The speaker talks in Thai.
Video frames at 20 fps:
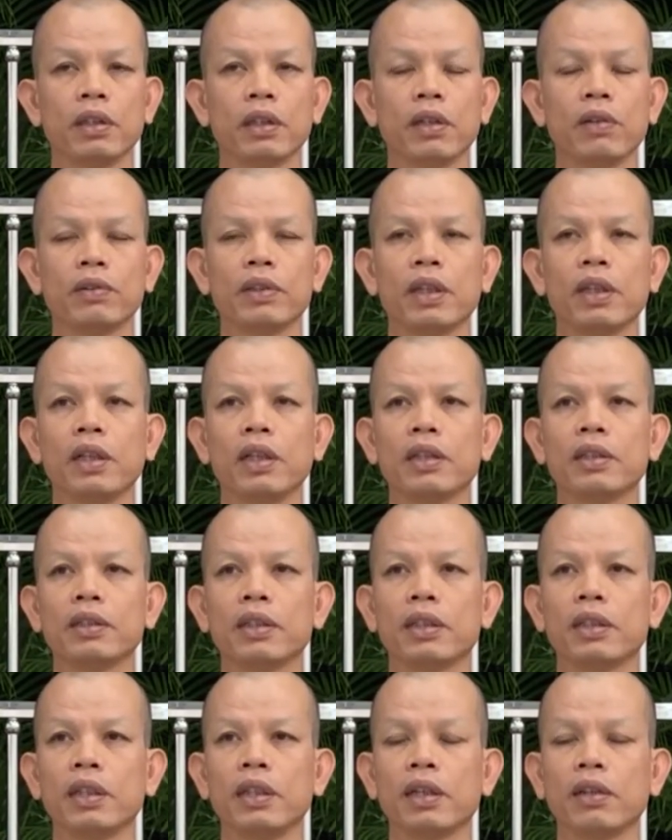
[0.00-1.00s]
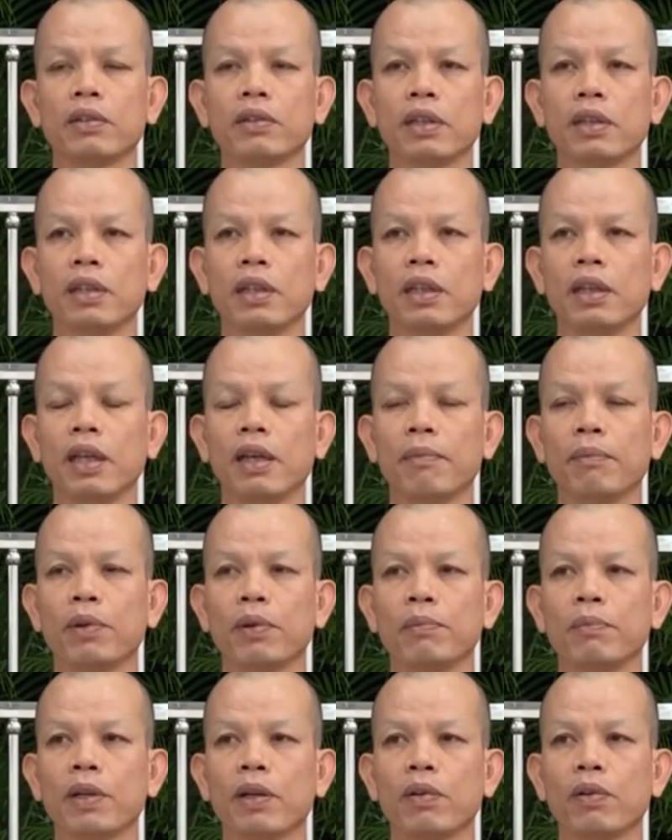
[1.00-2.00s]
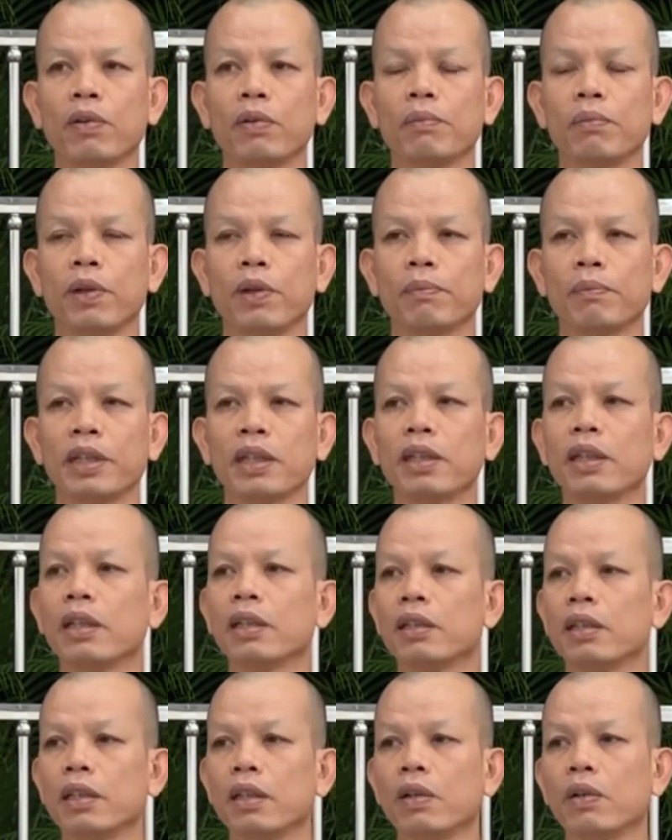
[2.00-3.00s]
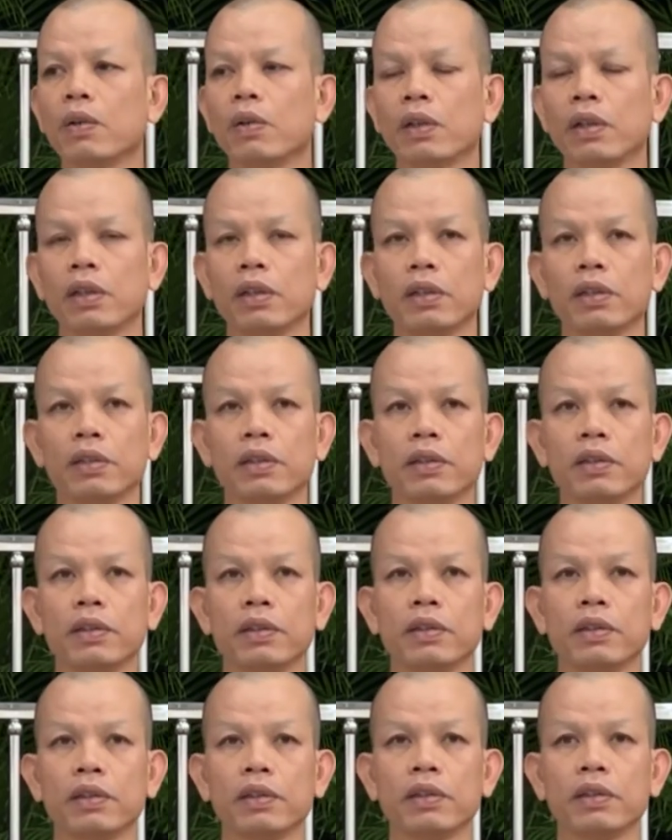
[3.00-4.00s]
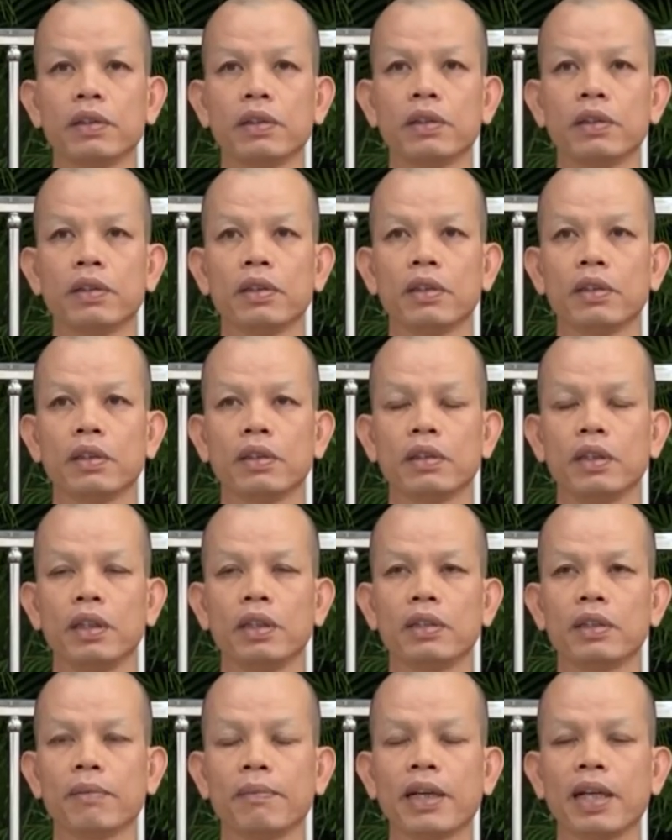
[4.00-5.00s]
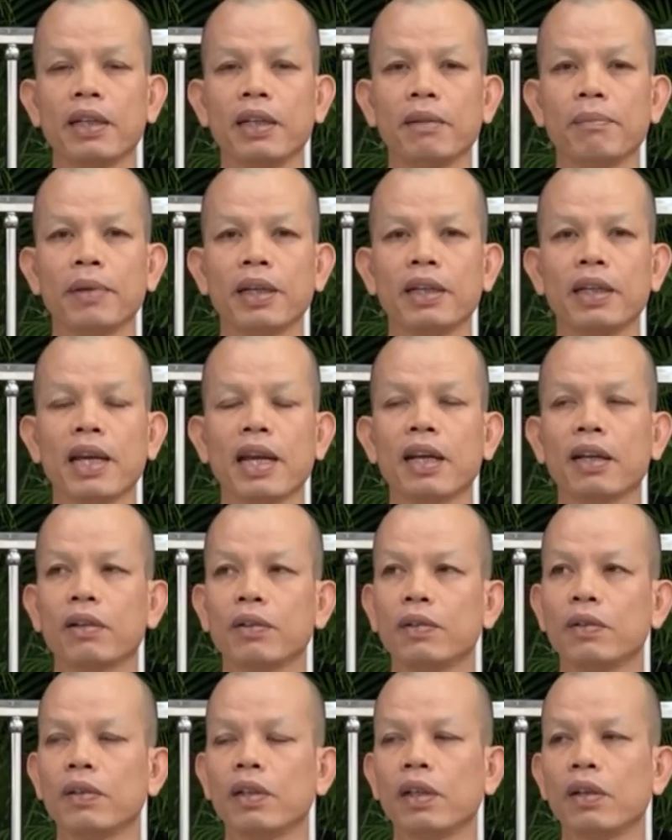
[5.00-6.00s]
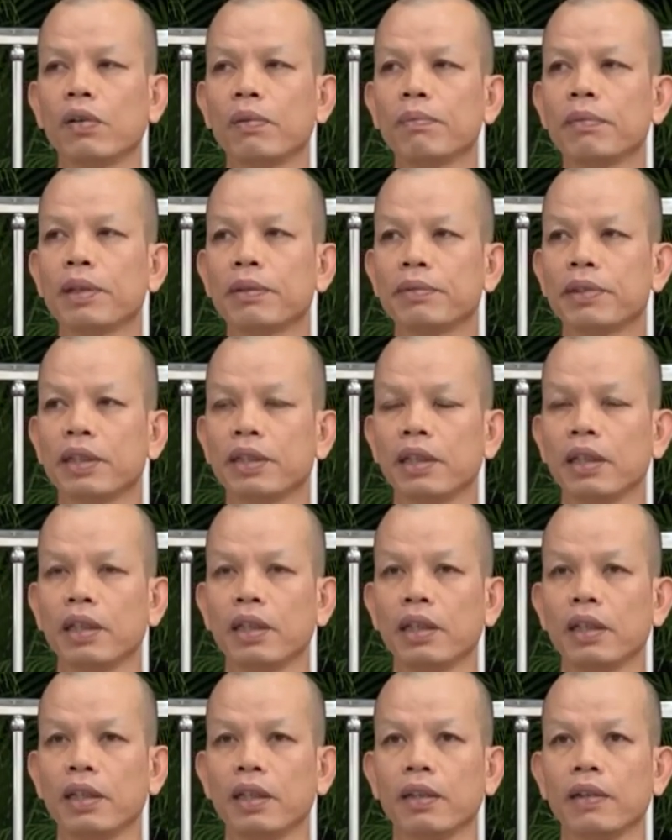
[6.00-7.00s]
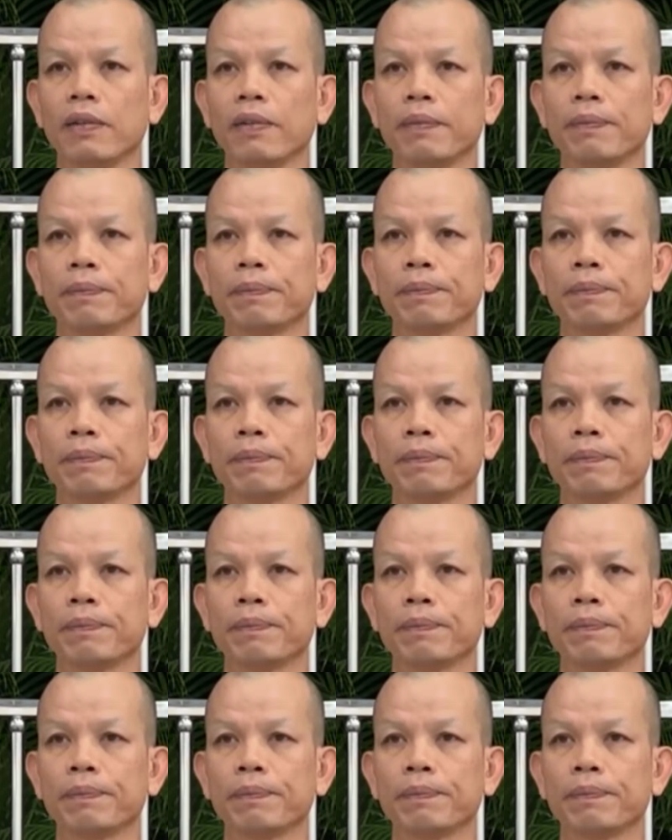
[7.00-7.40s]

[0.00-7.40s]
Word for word: นี่ถ้าเราจะเลื่อนสติเอาสติแนบล่มเข่าล่มเบามันเกิดขึ้นโลดสินสมาธิปัญญาก็อยู่ในล่มกับสตินี่